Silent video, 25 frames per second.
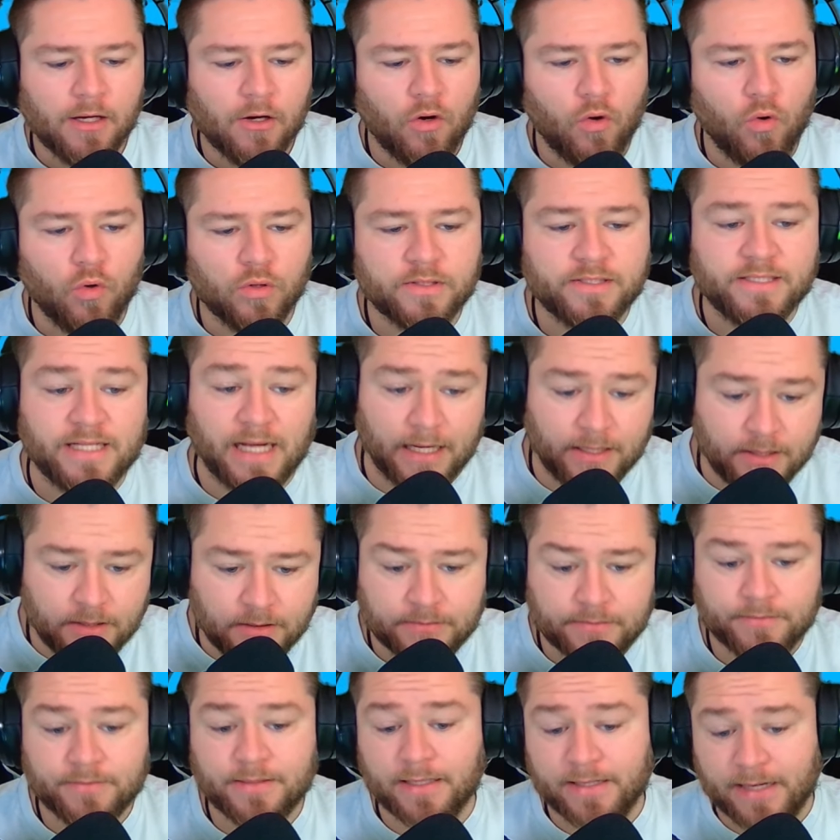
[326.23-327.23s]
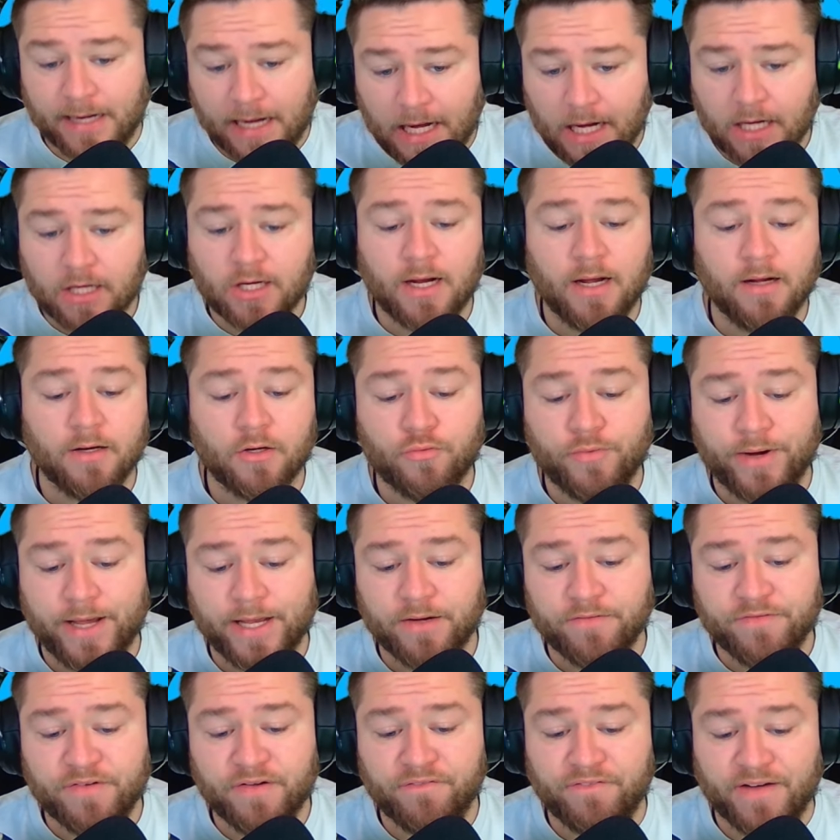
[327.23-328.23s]
Und dann, danach,
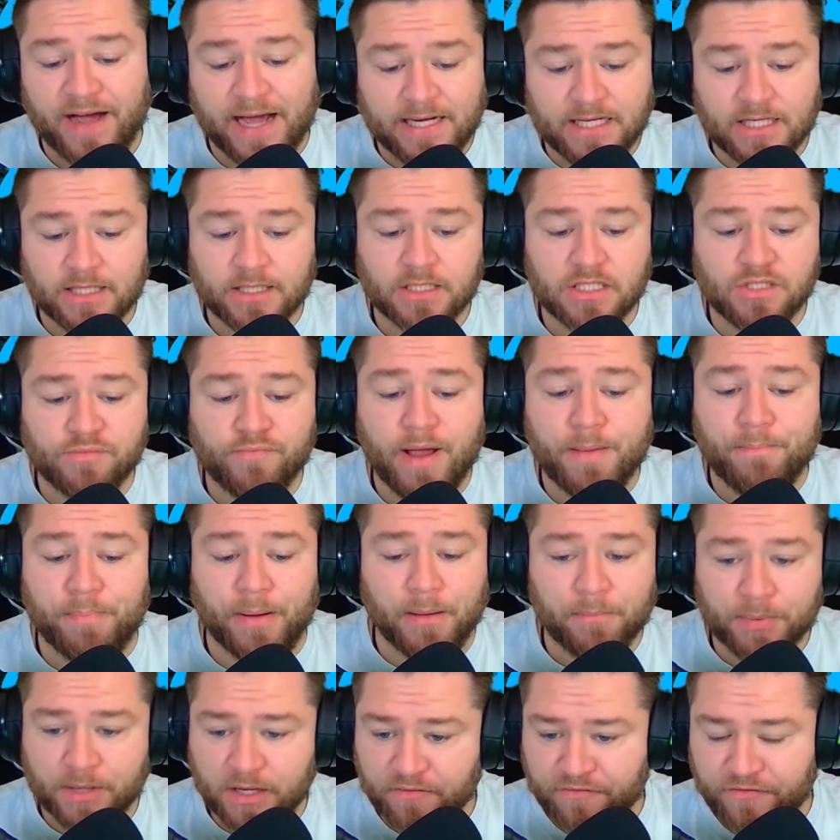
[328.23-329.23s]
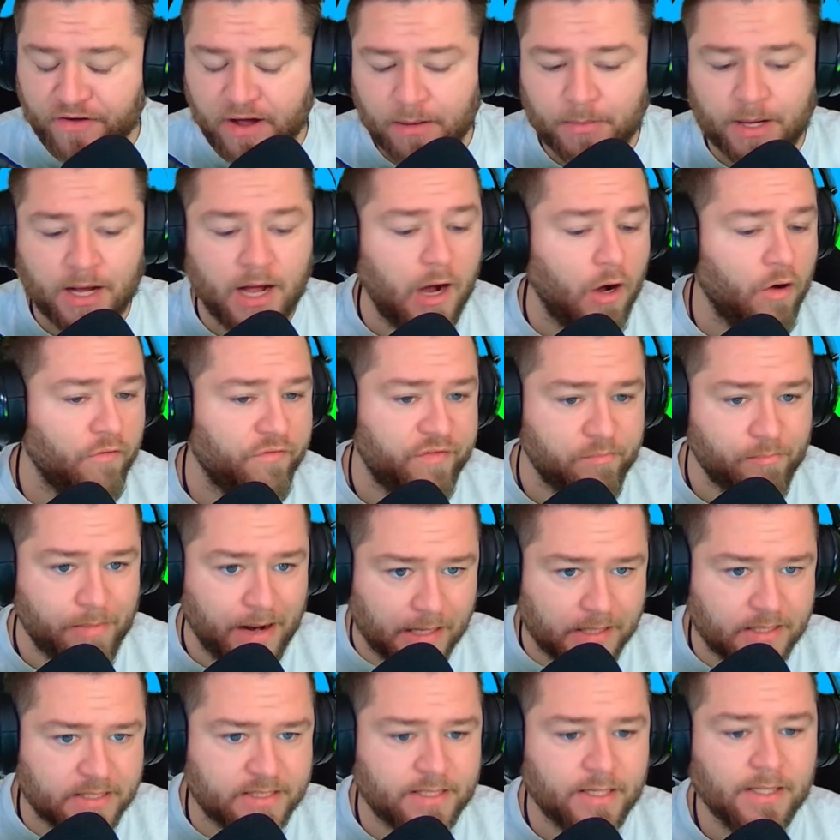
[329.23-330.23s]
graden wir weitere zwei Pumpkin Farmer auf
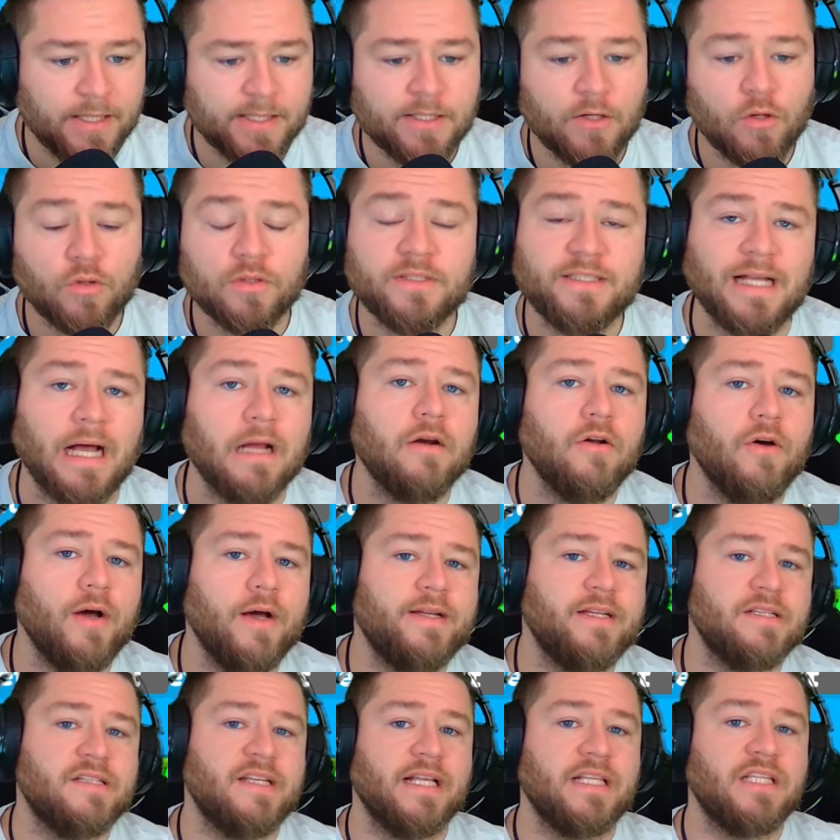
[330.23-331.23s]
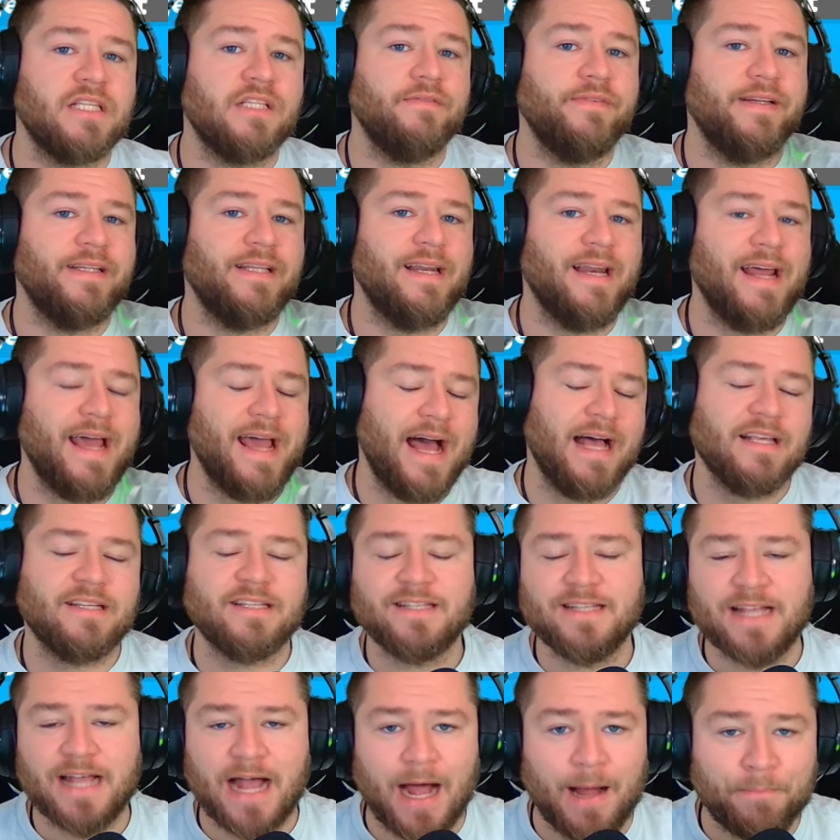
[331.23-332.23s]
Max. Und dann, Leute, setzen wir den
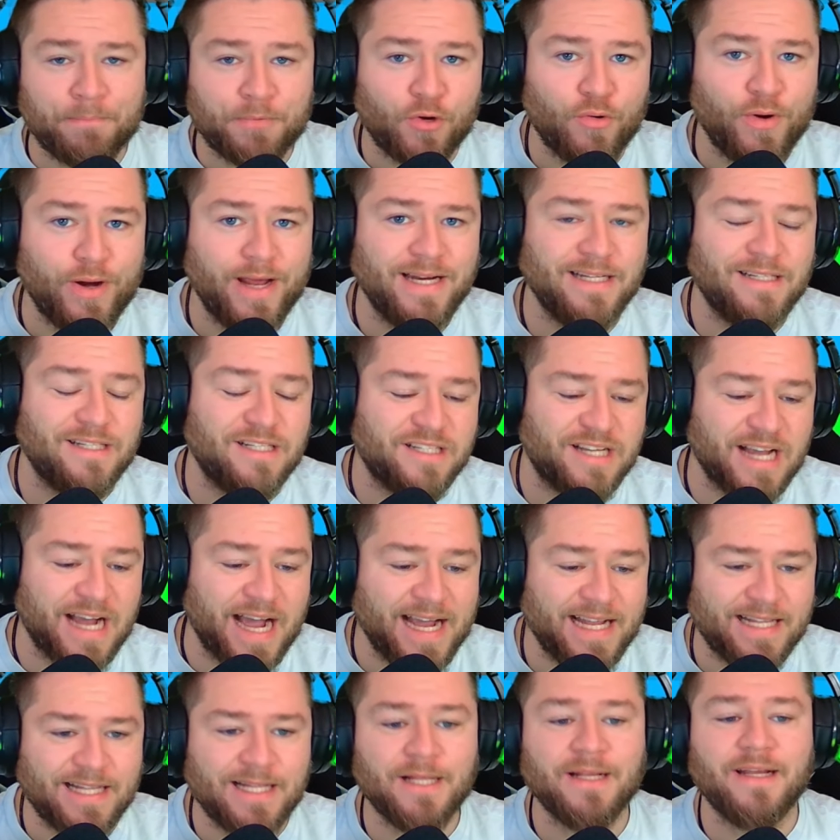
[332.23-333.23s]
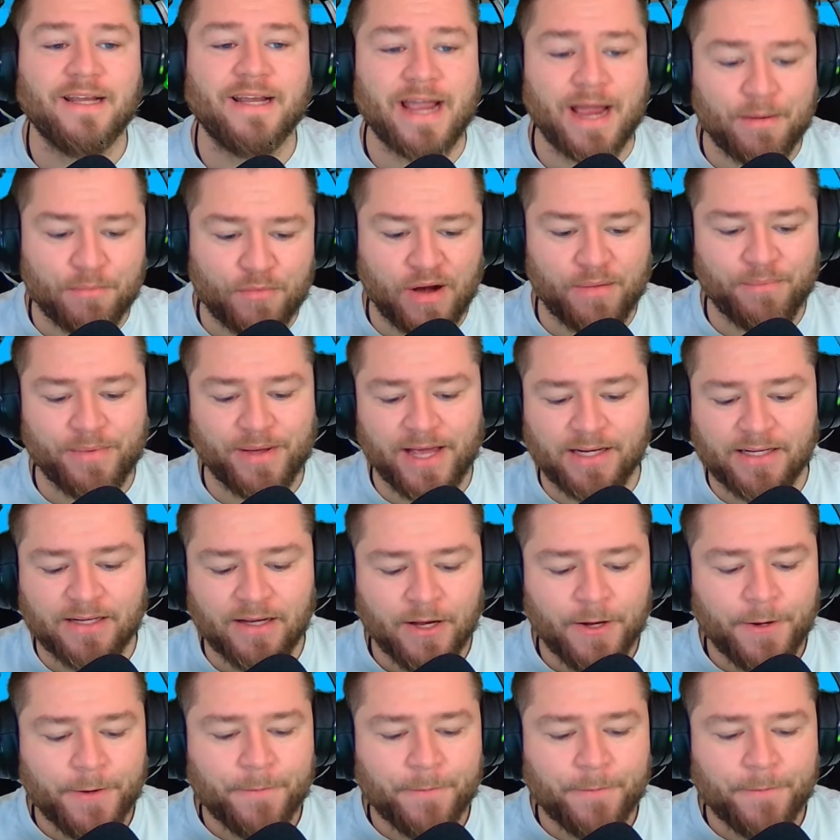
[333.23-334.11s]
ersten upgraded Titan Cameraman.